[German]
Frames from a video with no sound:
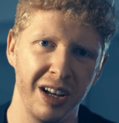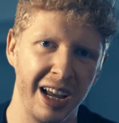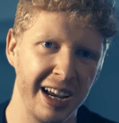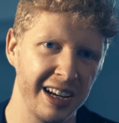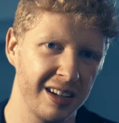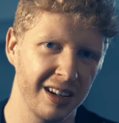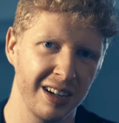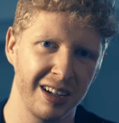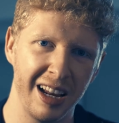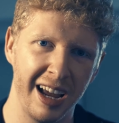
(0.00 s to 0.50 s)

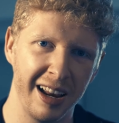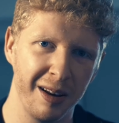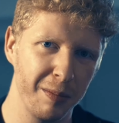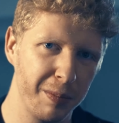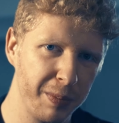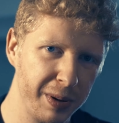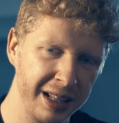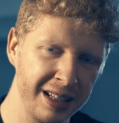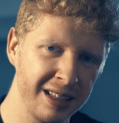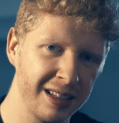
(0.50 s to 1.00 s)
vielleicht einen
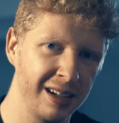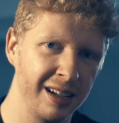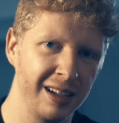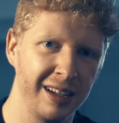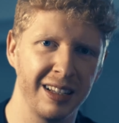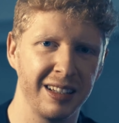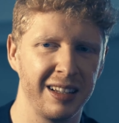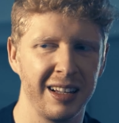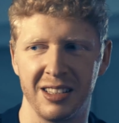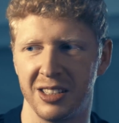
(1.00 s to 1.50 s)
kleinen
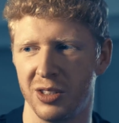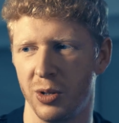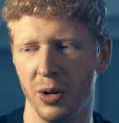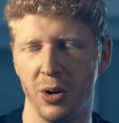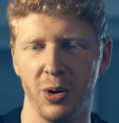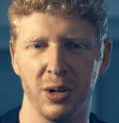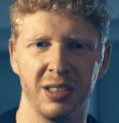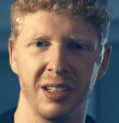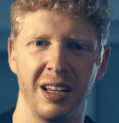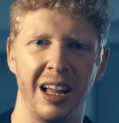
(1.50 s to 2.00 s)
Pinsel, das
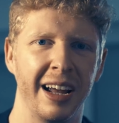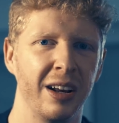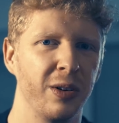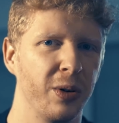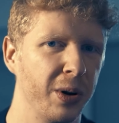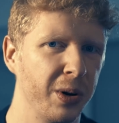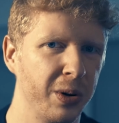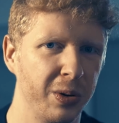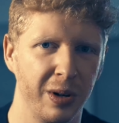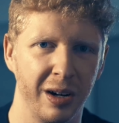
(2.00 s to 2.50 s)
Zeug kostet 1
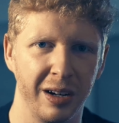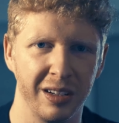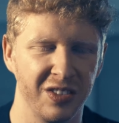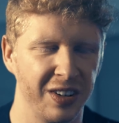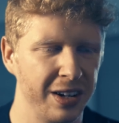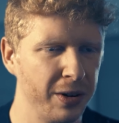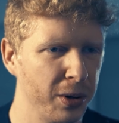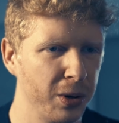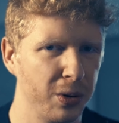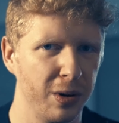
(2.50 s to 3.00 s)
Euro,
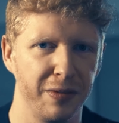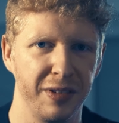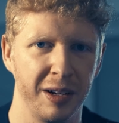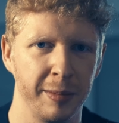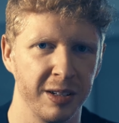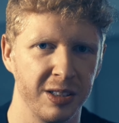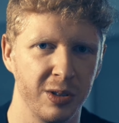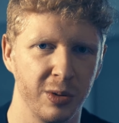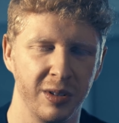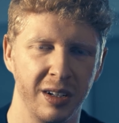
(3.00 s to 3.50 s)
2 Euro auf
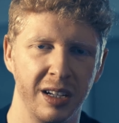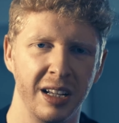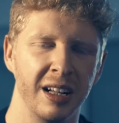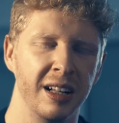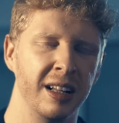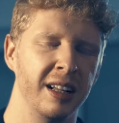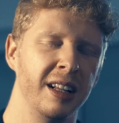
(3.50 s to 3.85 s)
Amazon,